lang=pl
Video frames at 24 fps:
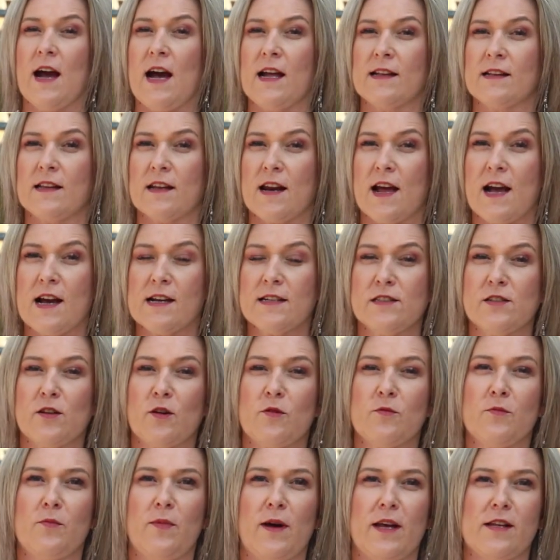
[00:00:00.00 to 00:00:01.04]

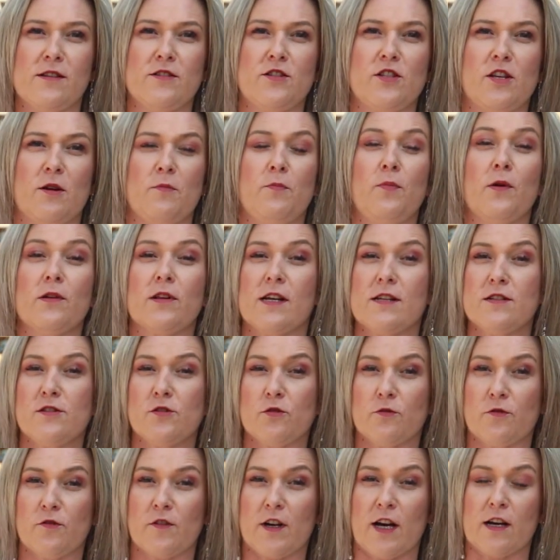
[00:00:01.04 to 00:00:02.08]
Atrakcją będzie
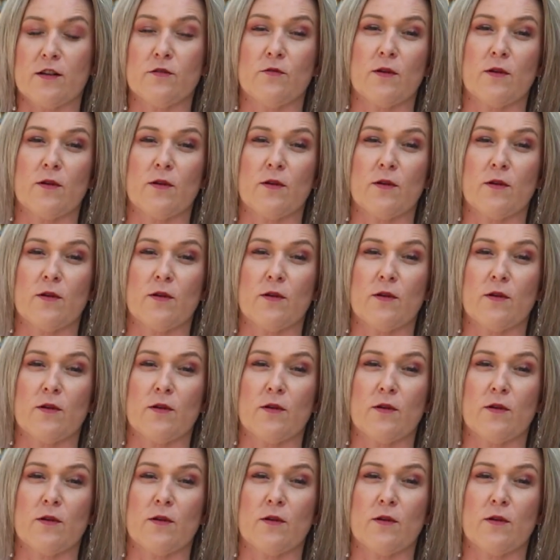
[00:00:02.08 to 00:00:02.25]
potańcówka,